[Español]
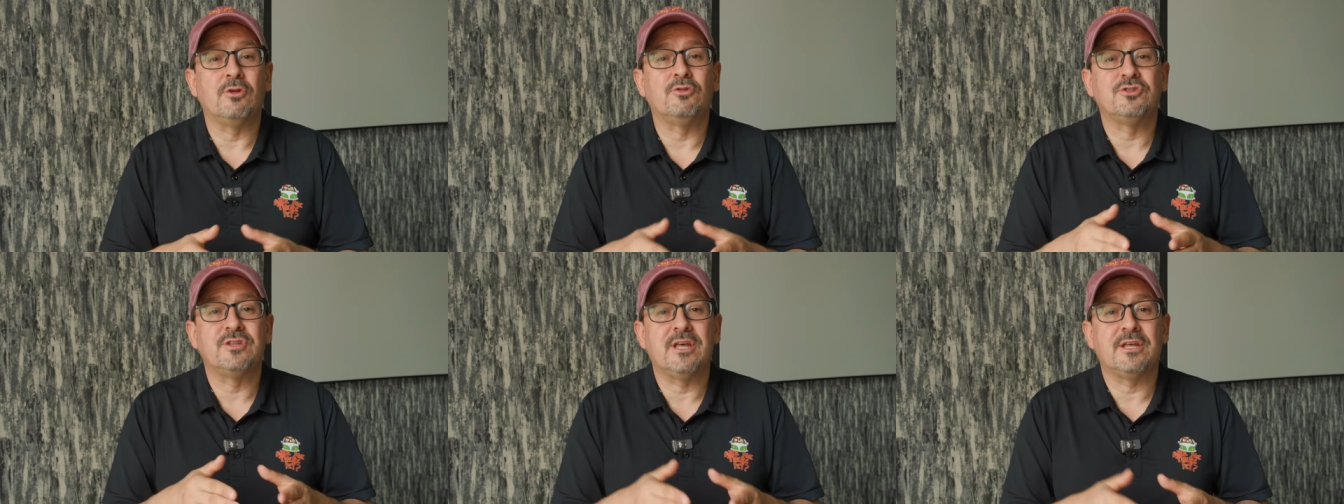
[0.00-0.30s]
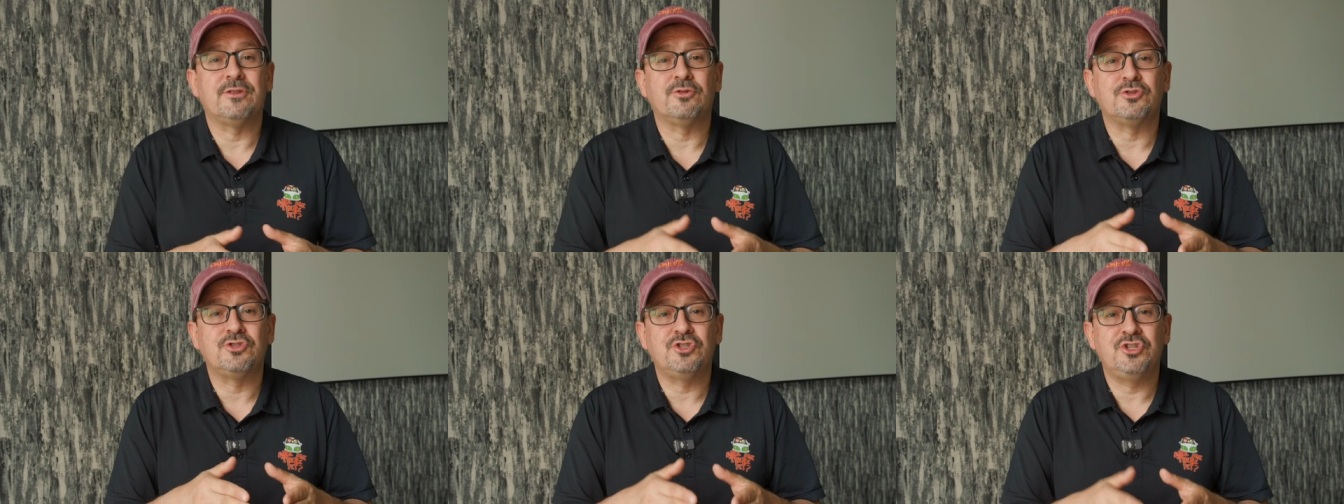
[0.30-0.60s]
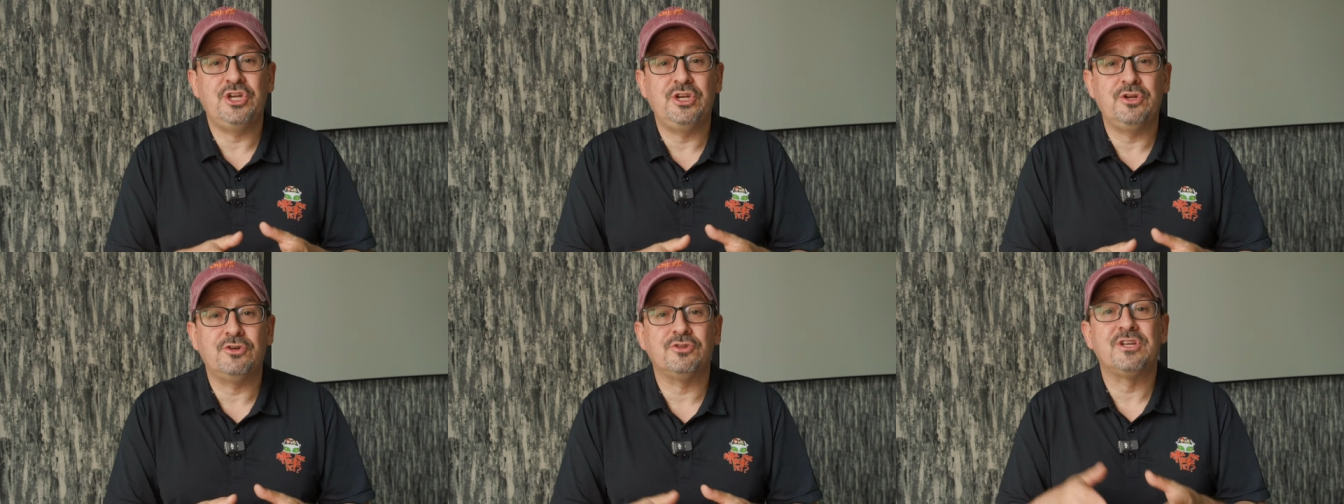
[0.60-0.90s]
los datos
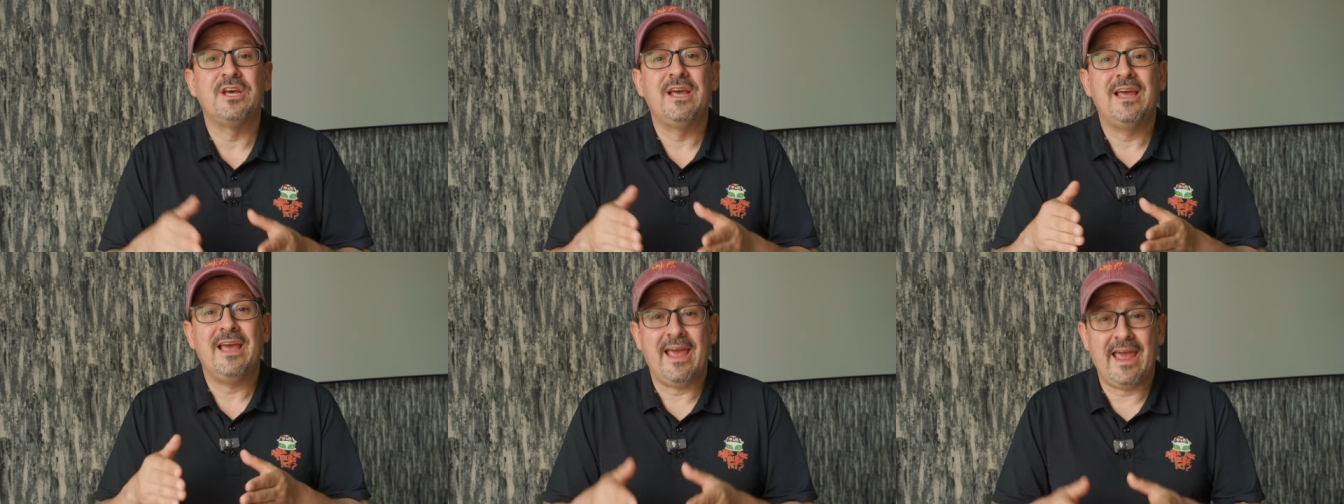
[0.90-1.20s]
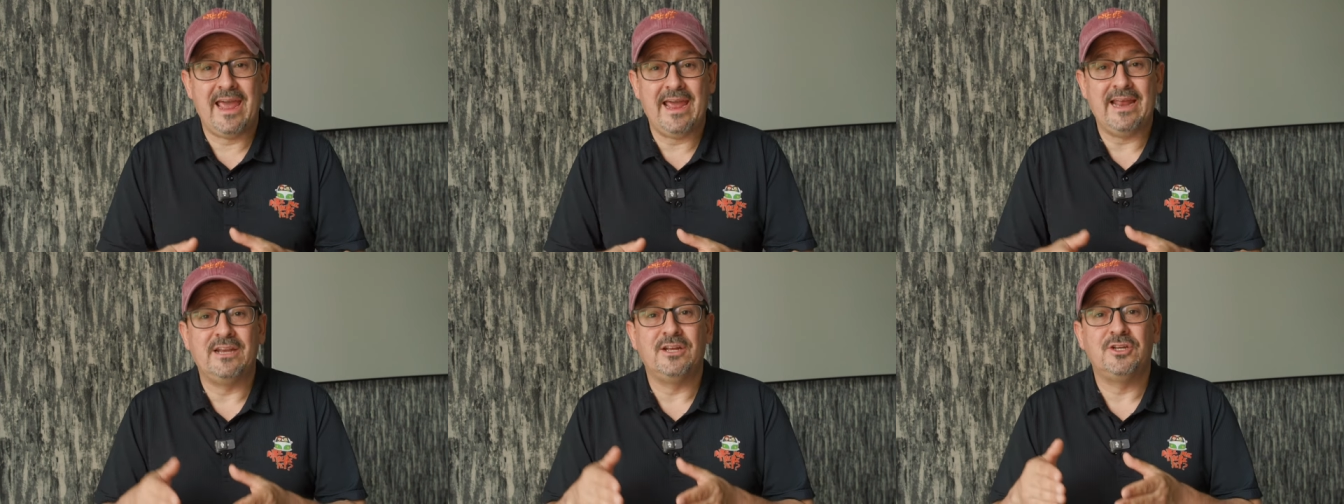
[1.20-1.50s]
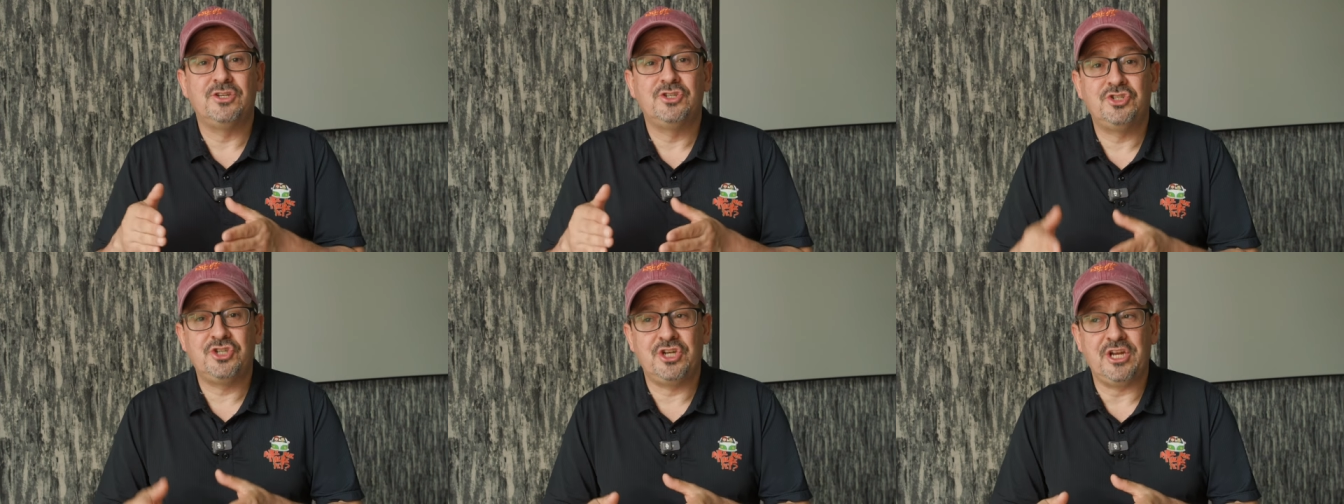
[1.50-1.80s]
chinos
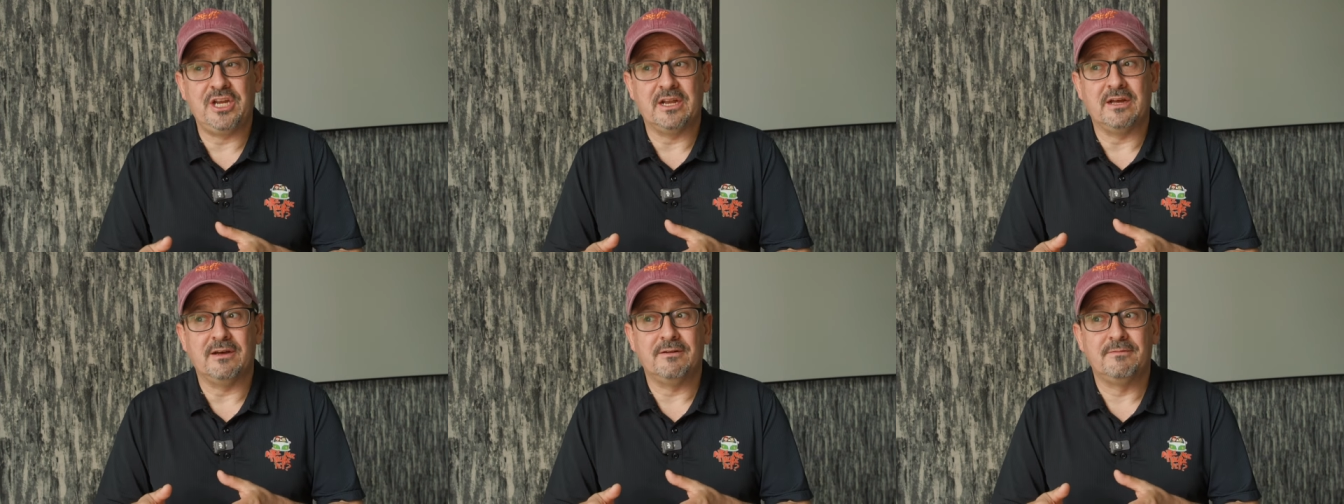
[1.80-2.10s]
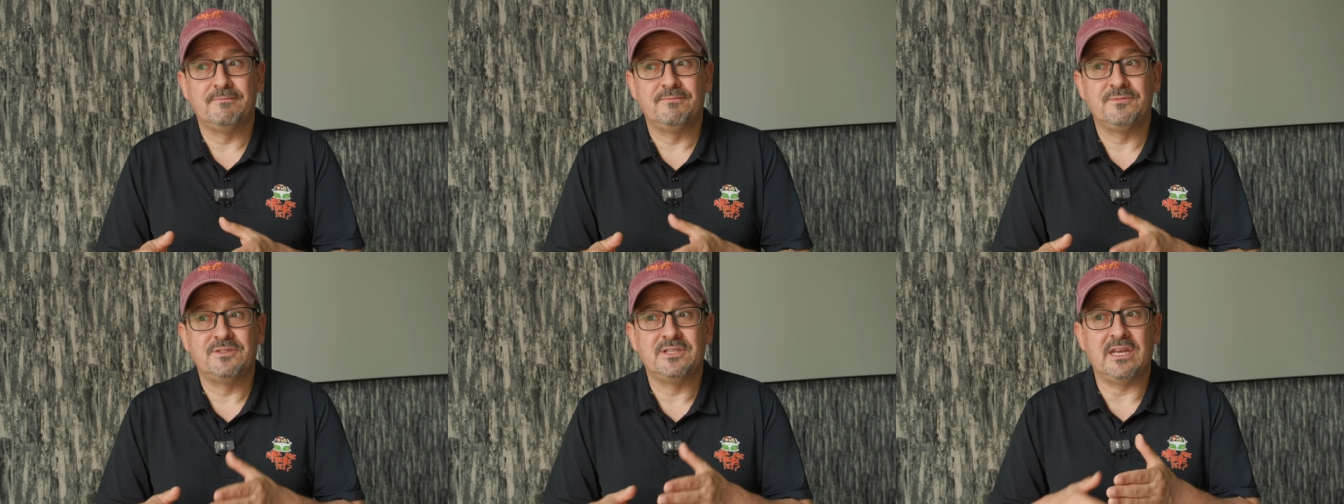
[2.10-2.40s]
en China.